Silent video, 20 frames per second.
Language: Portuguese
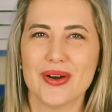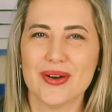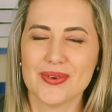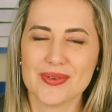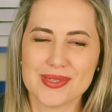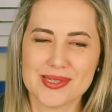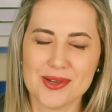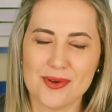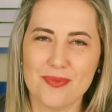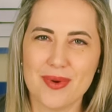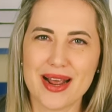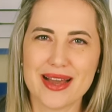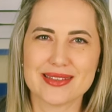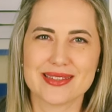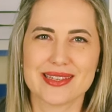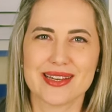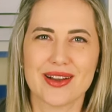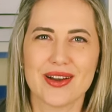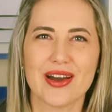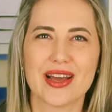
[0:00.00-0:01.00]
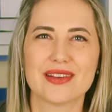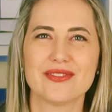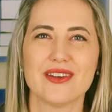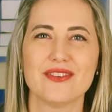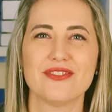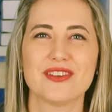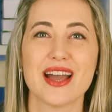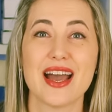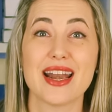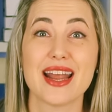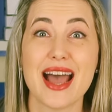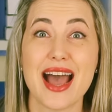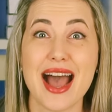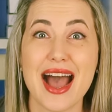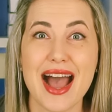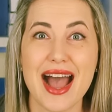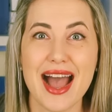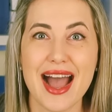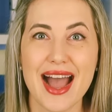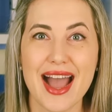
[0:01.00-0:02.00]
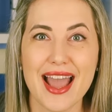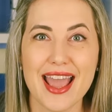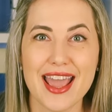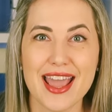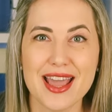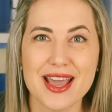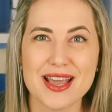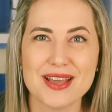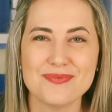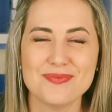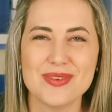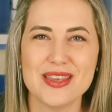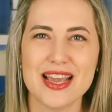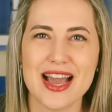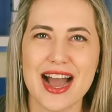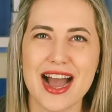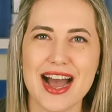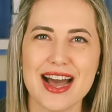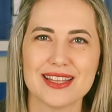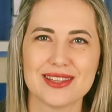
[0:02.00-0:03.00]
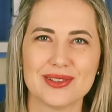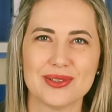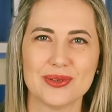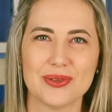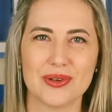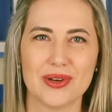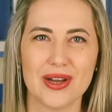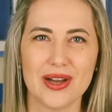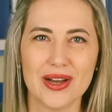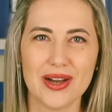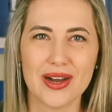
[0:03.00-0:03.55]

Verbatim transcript: O seu braço agora vai ficar arrepiado.